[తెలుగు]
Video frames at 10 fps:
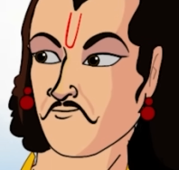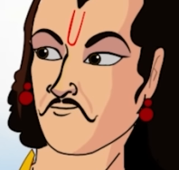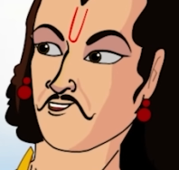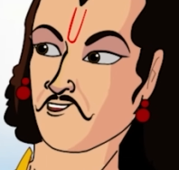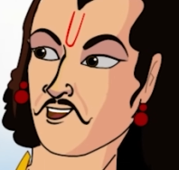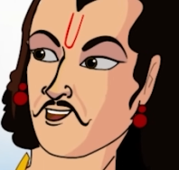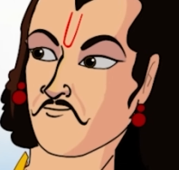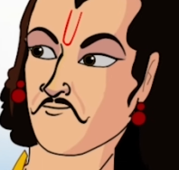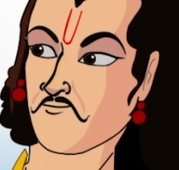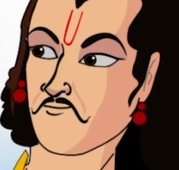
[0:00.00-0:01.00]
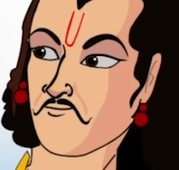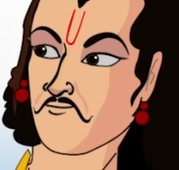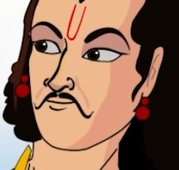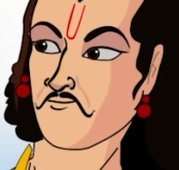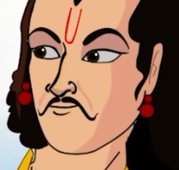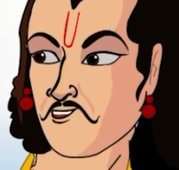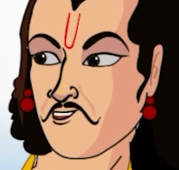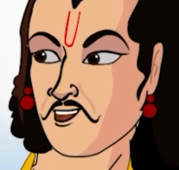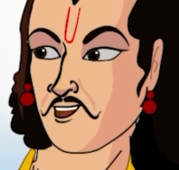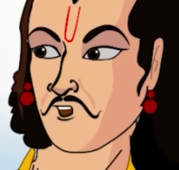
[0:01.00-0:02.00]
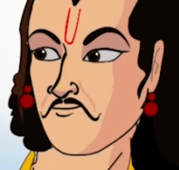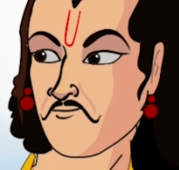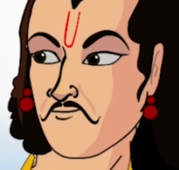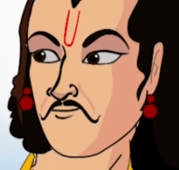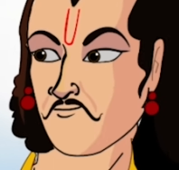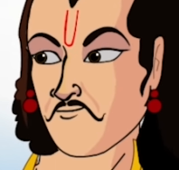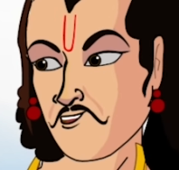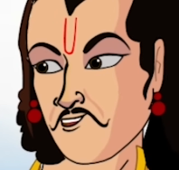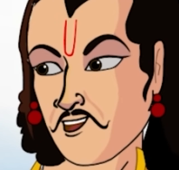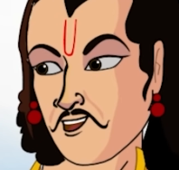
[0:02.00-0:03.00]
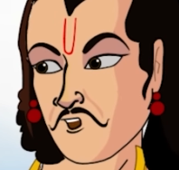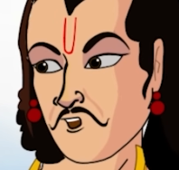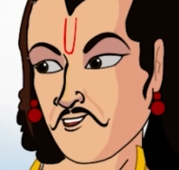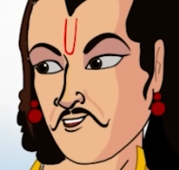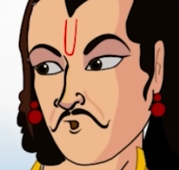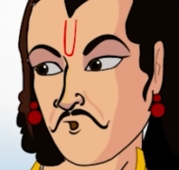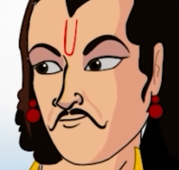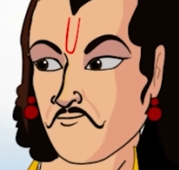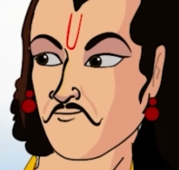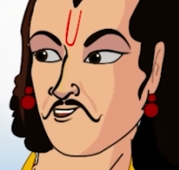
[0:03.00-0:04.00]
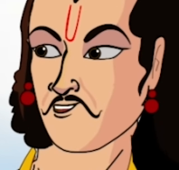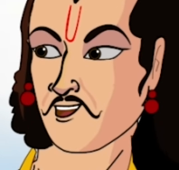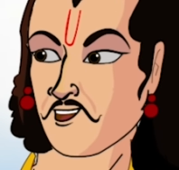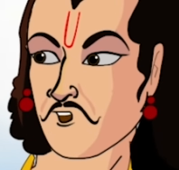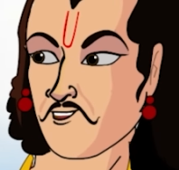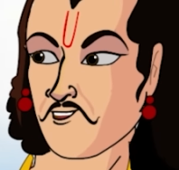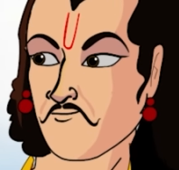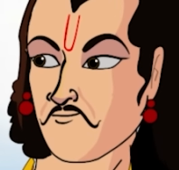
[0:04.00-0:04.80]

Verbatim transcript: యువకుడా ఎవరు నువ్వు చుట్టానికి సాధారణ పౌరుల్లా కనపడుతున్నావు